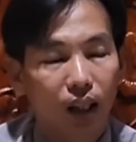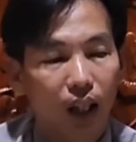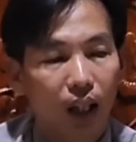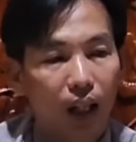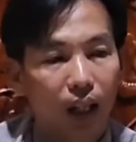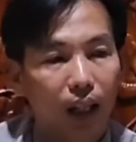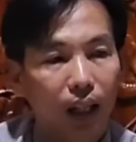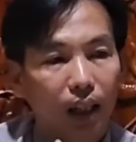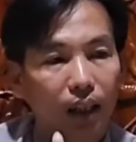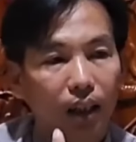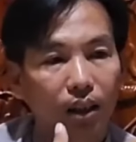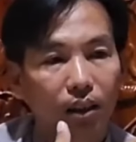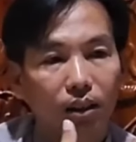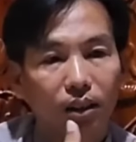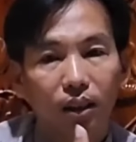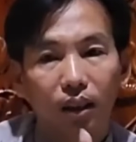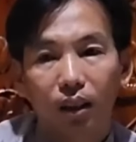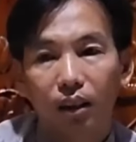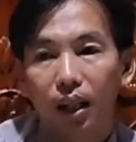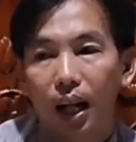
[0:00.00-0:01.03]
về cái cư
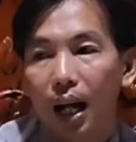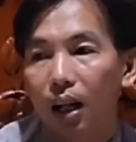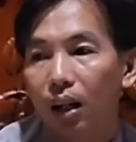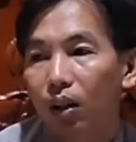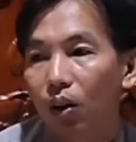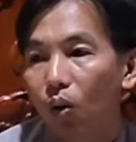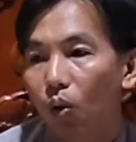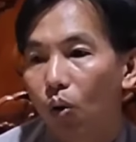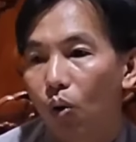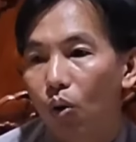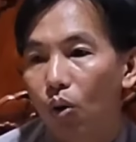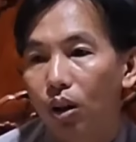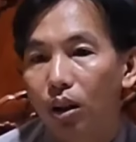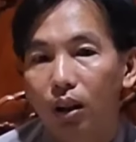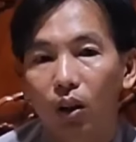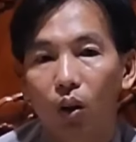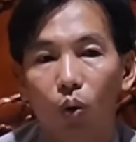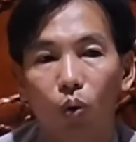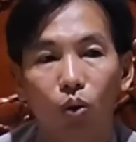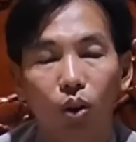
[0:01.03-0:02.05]
xử ăn uống
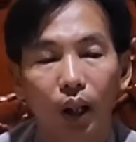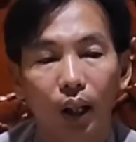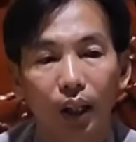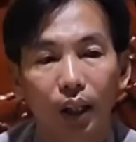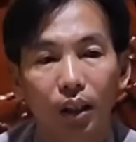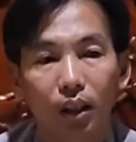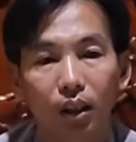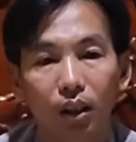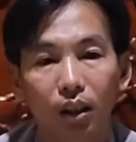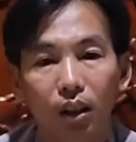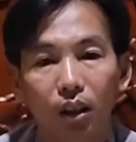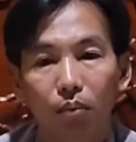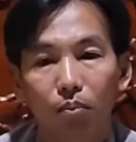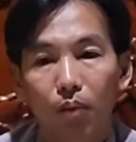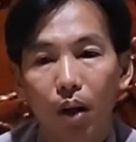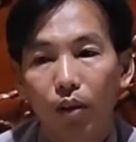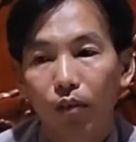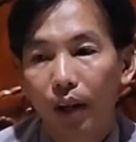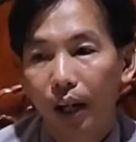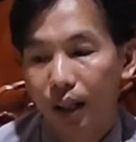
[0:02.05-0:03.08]
rồi ngủ nghỉ
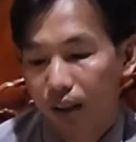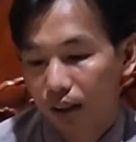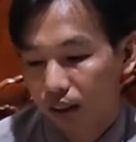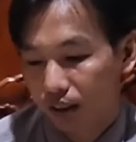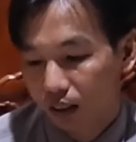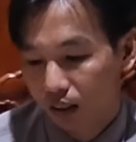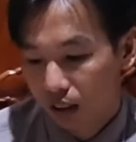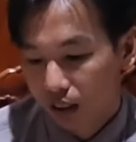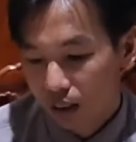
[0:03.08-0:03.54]
bé ven